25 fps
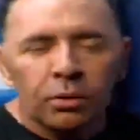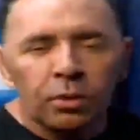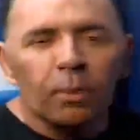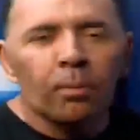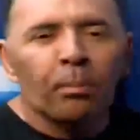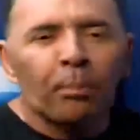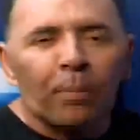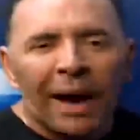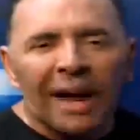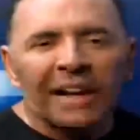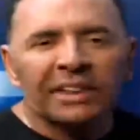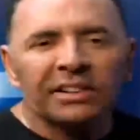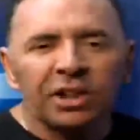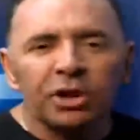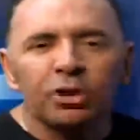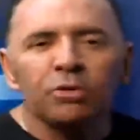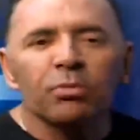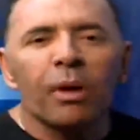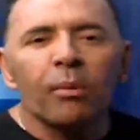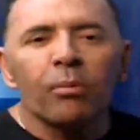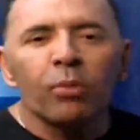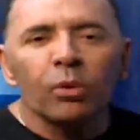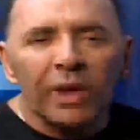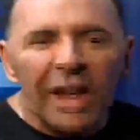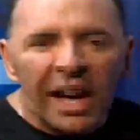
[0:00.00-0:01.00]
não passa
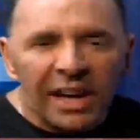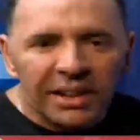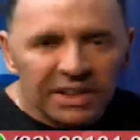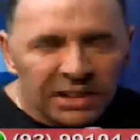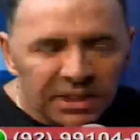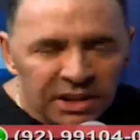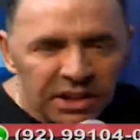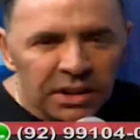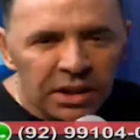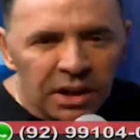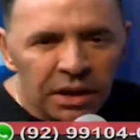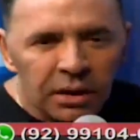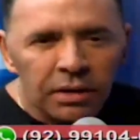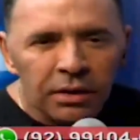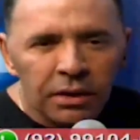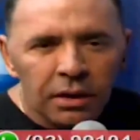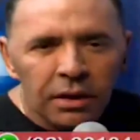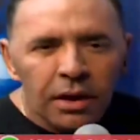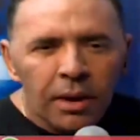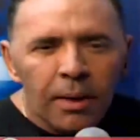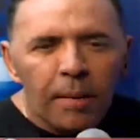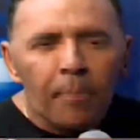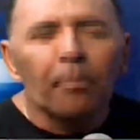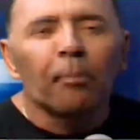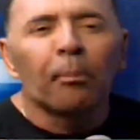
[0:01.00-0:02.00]
de uma mulherzinha.
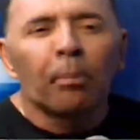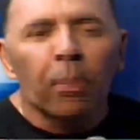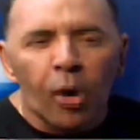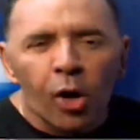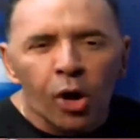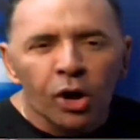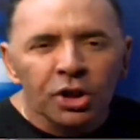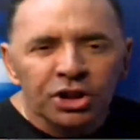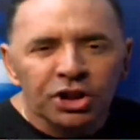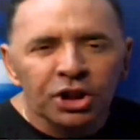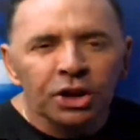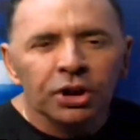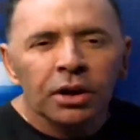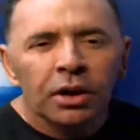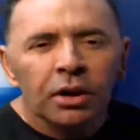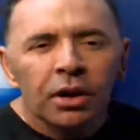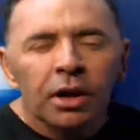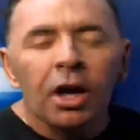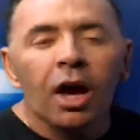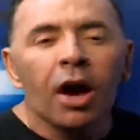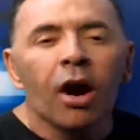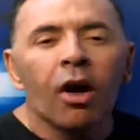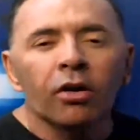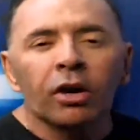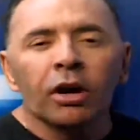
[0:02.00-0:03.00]
Bonde,
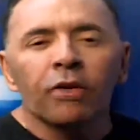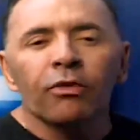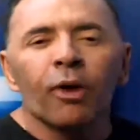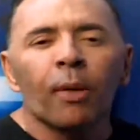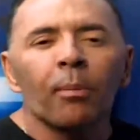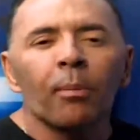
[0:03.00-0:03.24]
eu